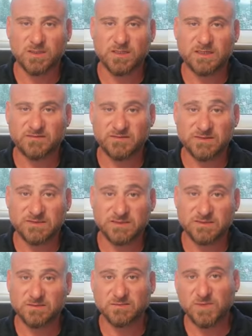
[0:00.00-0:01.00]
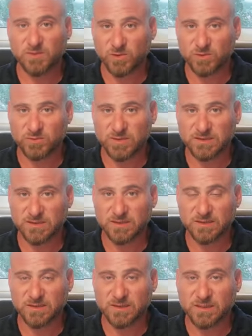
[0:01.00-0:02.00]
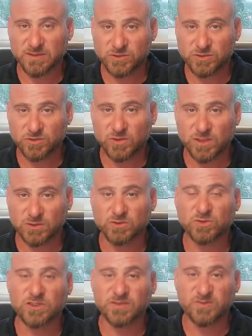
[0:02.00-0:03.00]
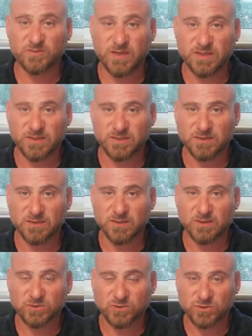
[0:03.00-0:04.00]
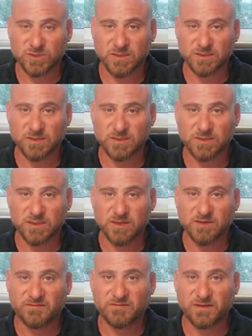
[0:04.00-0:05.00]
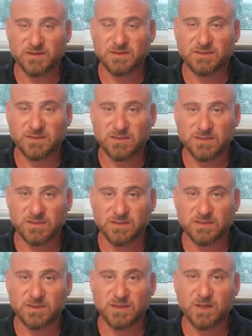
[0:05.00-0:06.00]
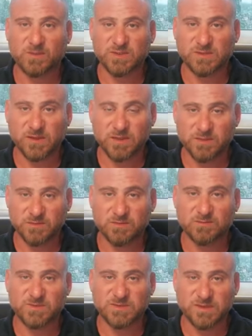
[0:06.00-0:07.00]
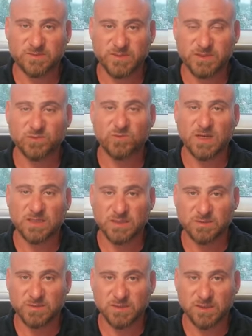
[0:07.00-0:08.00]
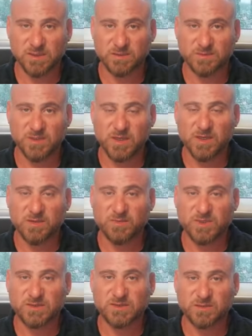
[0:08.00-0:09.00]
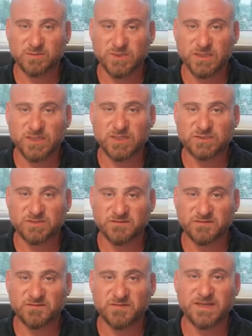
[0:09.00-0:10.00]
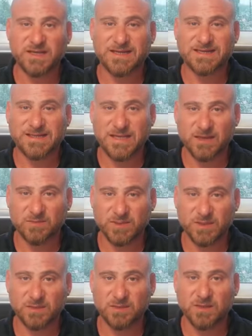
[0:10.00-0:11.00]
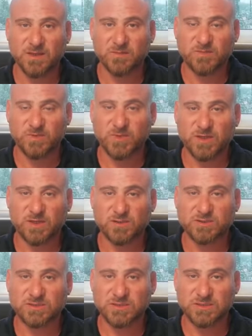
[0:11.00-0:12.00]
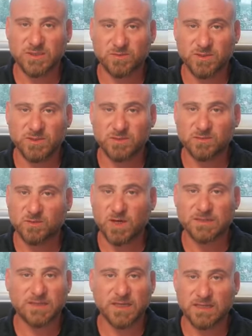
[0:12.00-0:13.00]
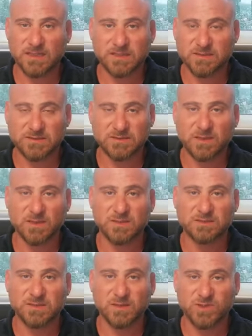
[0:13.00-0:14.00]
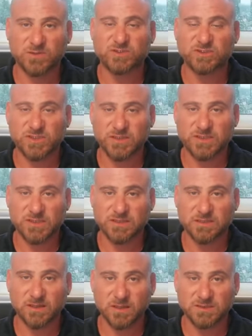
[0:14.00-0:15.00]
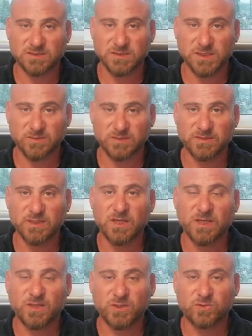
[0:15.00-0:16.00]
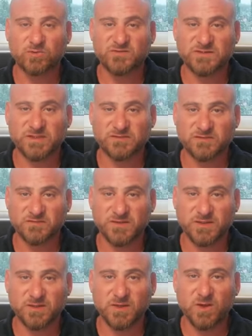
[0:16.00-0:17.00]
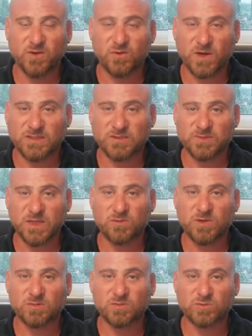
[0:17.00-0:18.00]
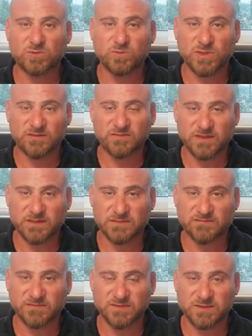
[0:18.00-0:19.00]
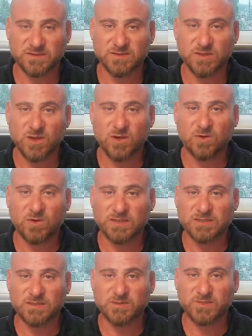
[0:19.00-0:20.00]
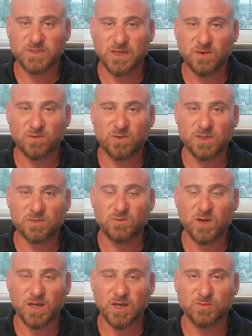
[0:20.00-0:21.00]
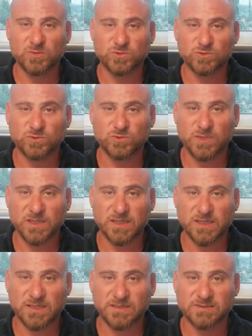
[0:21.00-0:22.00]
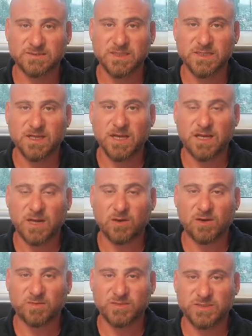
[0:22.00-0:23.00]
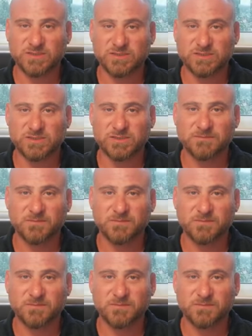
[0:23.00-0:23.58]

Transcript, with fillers: الفاسد ما بعود بيقدر يسرق لأنه دغري بيبين شو صاير فنحن عم نطالب من زمان وبعدنا بنطالب بتطبيق الشفافية الكاملة بما يخص الدولة وحتى على نطاق الدولة والشركات الخاصة كمان يكون في شفافية وهيدي من أول بنود مكافحة الفساد وهيدي من أول وأهم بنود وركائز الحوكمة الرشيدة